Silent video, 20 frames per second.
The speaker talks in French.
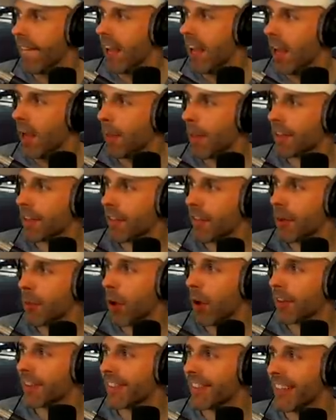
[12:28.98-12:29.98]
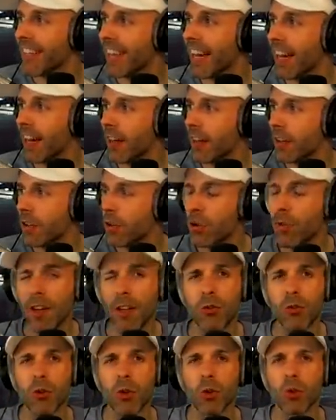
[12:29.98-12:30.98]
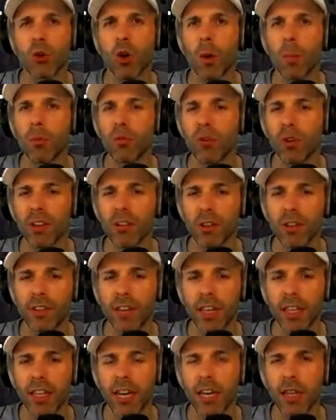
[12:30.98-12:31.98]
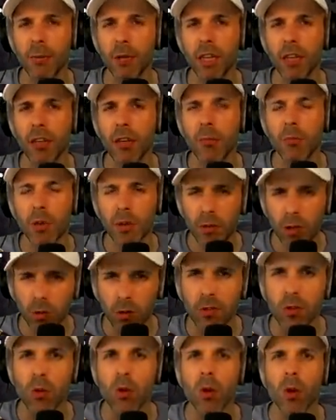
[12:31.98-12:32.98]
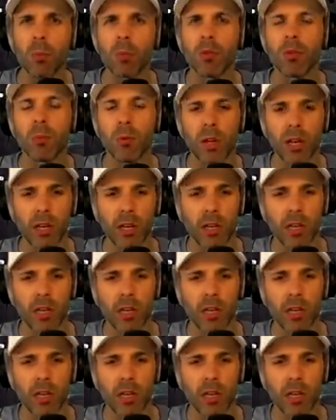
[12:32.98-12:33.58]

Et merci infiniment à Senna, nouvel étudiant du campus de la Solti Academy. Bienvenue à toi sur le campus, poulet.